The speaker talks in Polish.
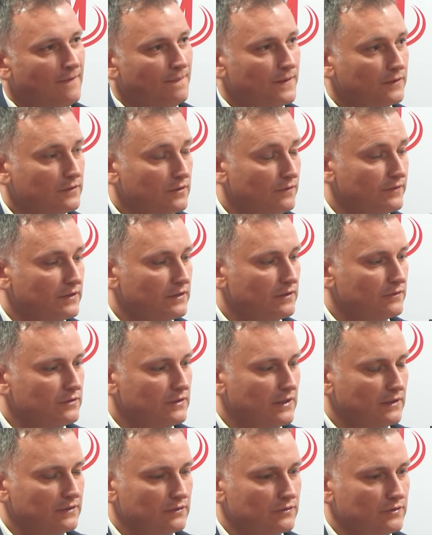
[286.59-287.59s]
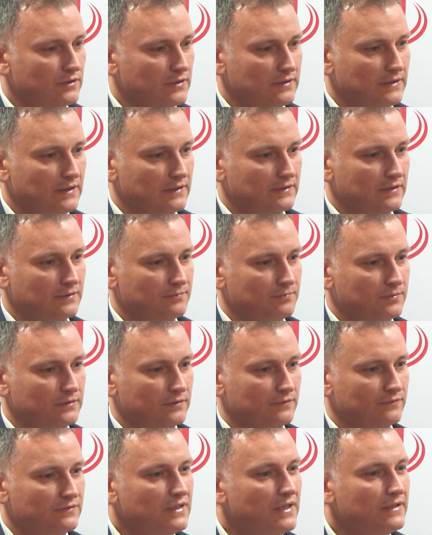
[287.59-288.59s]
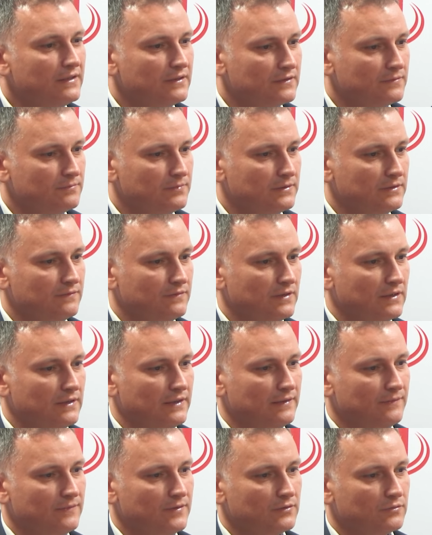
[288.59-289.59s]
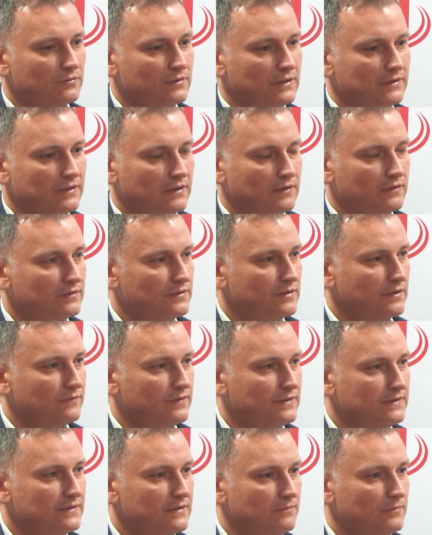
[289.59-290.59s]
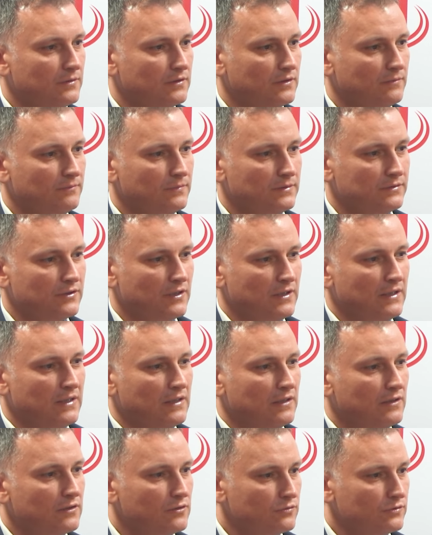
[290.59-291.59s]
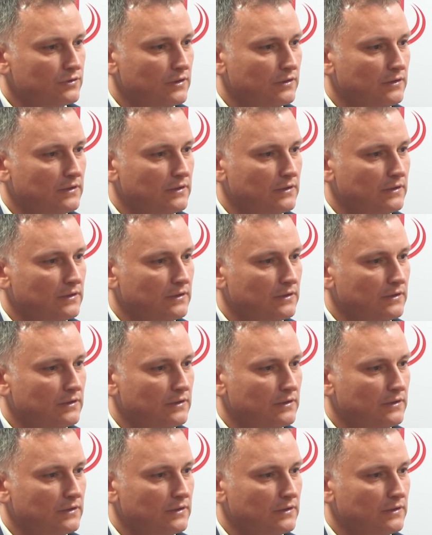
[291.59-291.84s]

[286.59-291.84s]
no to wychodzi na to, że jednak tych płynów nie jest zbyt wiele i tutaj te konsekwencje mogą być różne.